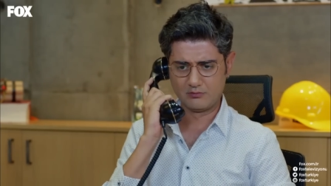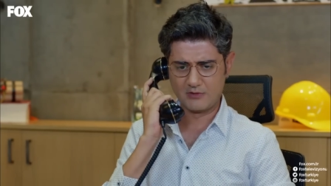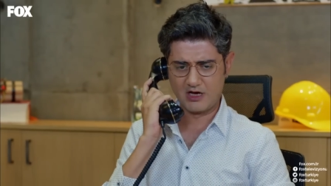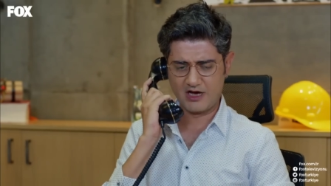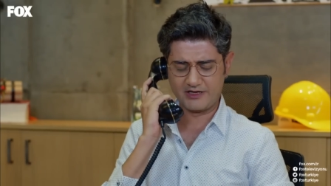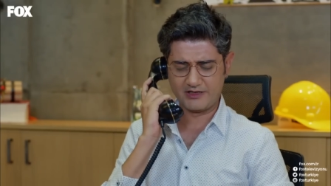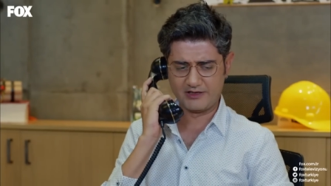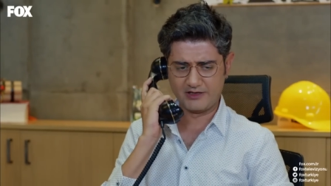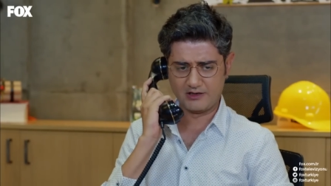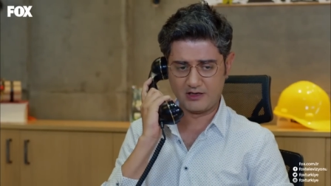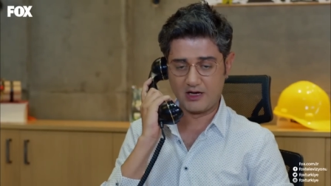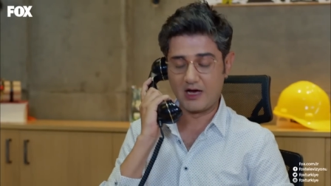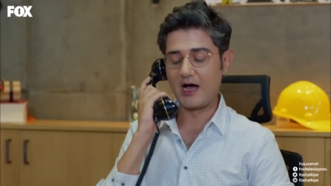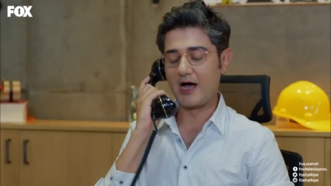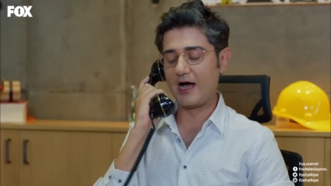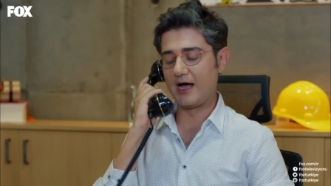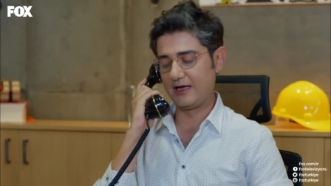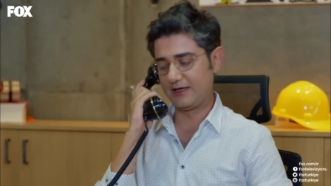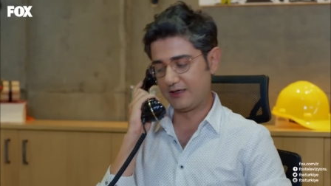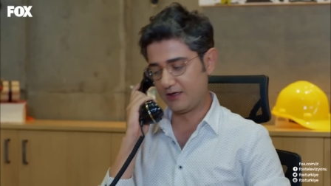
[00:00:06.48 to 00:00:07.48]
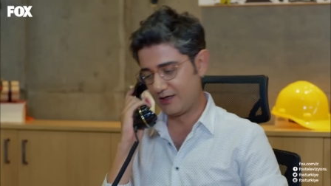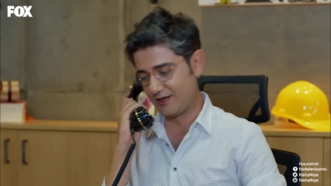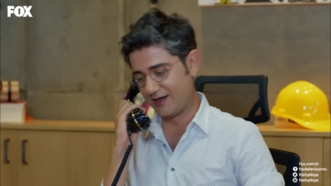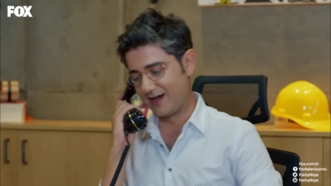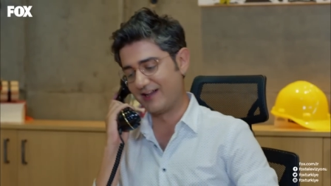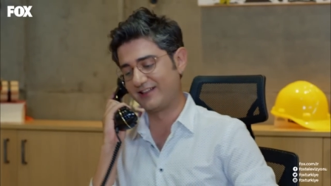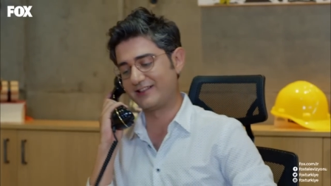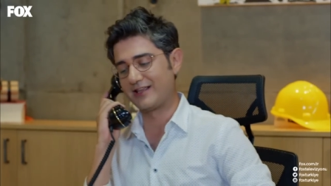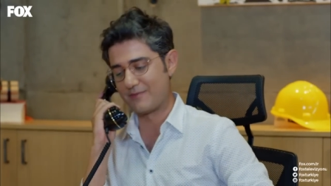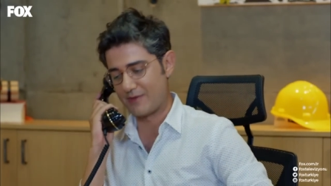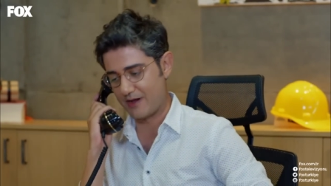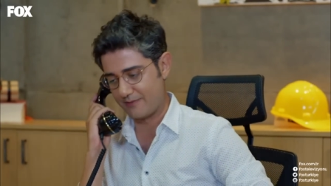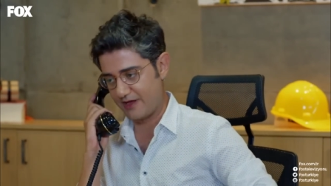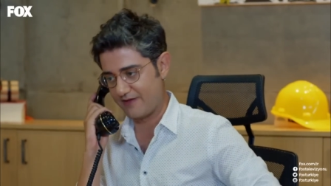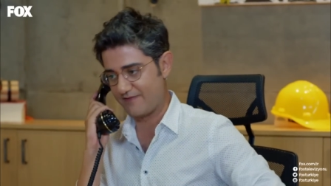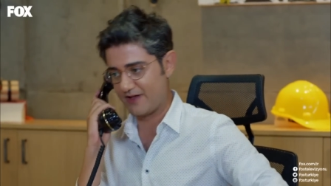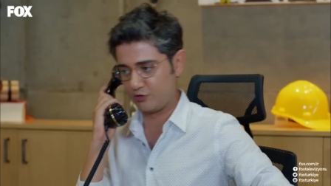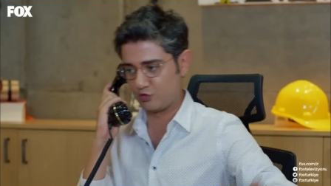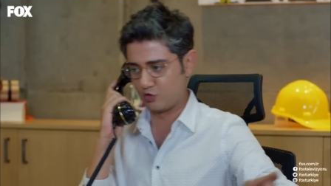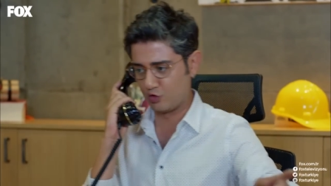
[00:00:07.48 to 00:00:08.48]
Hangi? Ha, ha tamam
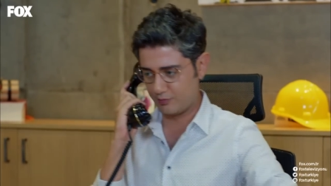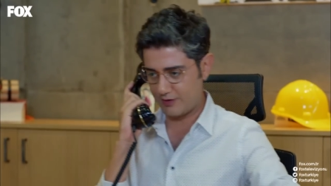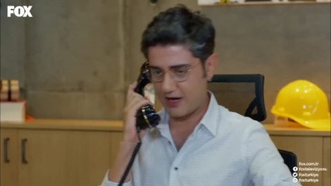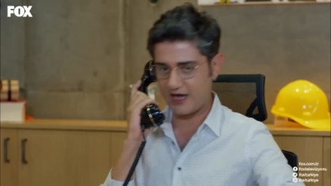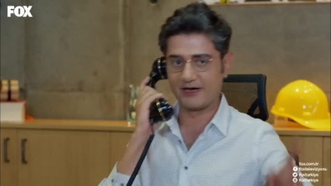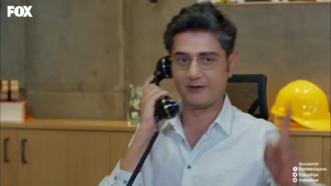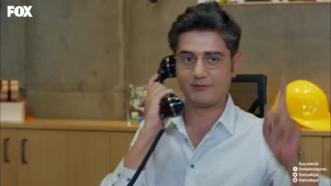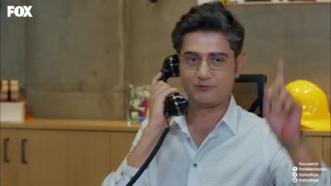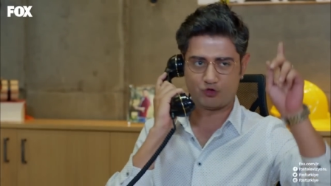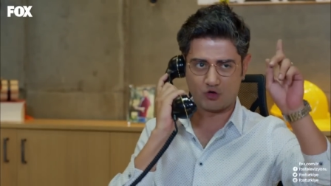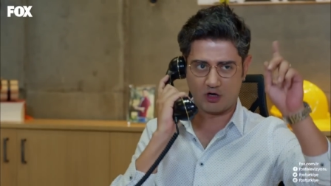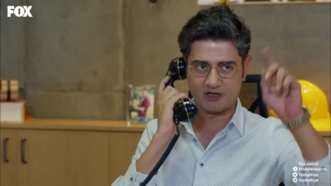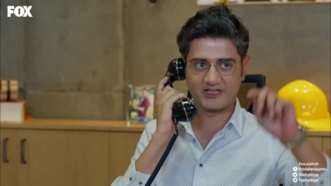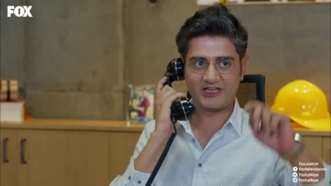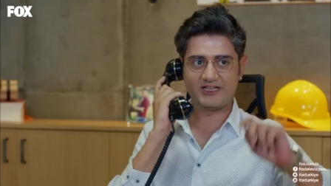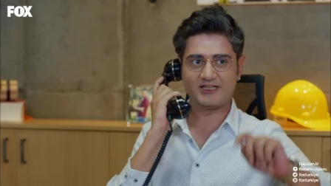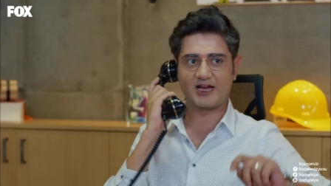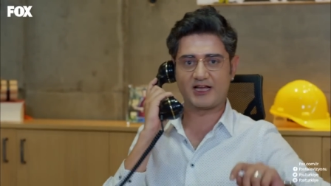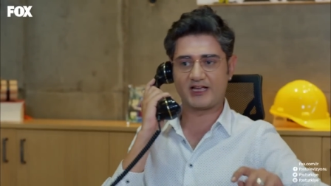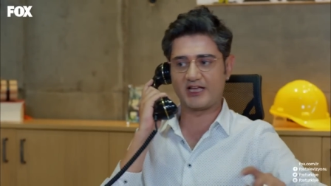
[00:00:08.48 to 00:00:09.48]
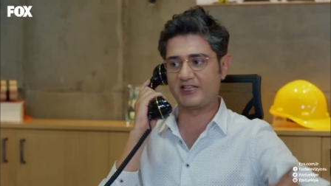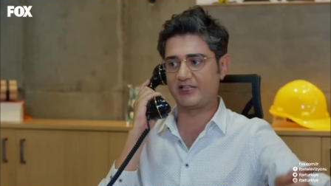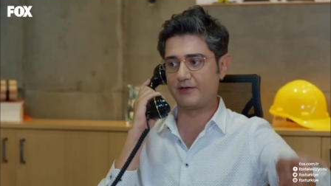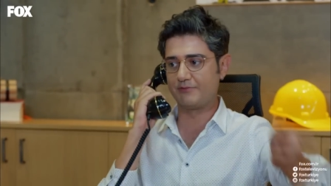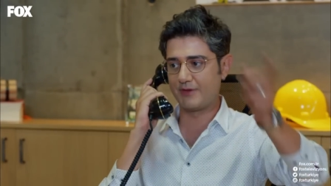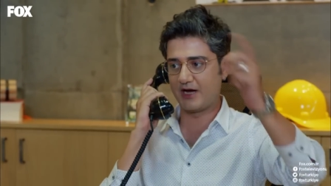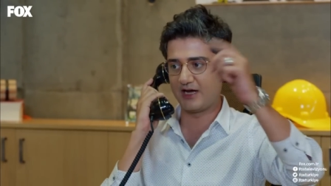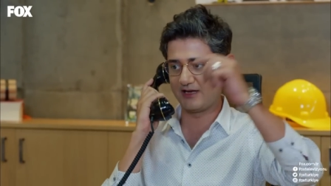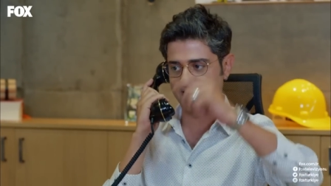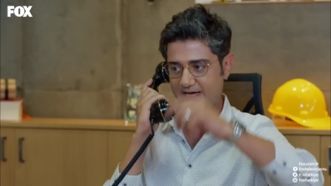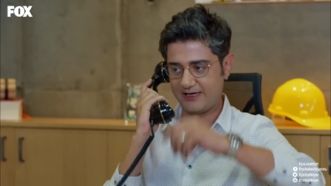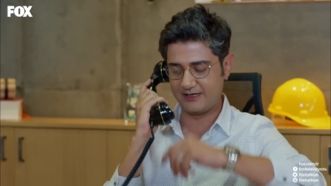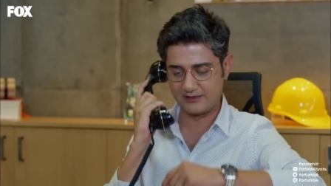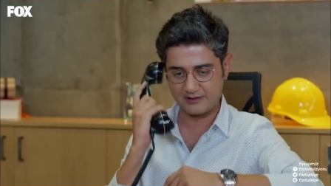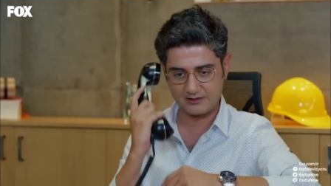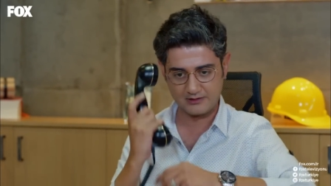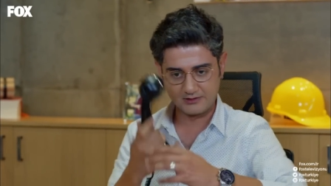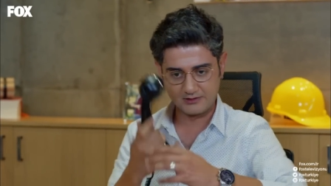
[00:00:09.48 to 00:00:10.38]
evet Tuğba Hanım. Şu anda idrak ettim, bağlayın.